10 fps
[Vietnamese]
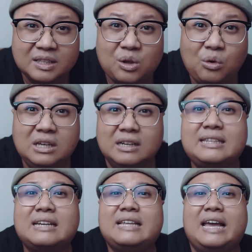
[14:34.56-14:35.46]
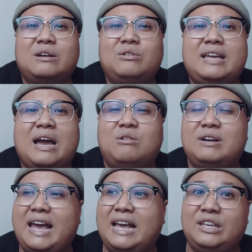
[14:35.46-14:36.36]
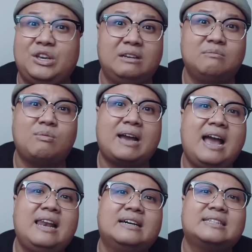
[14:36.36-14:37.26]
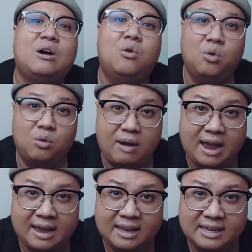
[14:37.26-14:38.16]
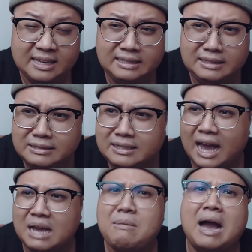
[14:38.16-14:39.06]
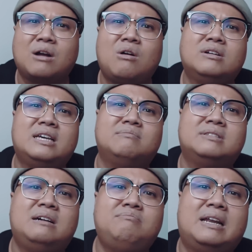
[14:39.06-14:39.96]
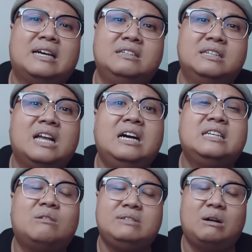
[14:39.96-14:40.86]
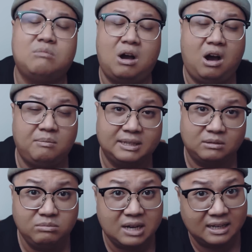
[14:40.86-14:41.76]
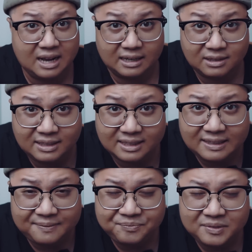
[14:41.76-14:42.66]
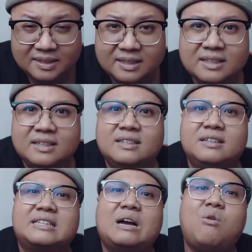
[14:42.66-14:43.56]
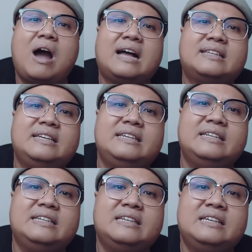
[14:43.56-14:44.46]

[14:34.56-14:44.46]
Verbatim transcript: tối lửa tắt đèn có nhau nghe chuyện một cái là người ta ùa qua chưa kể bà con chồng sớm mà là người thân trong dòng họ mình cũng gần gần đó nữa người ta qua thì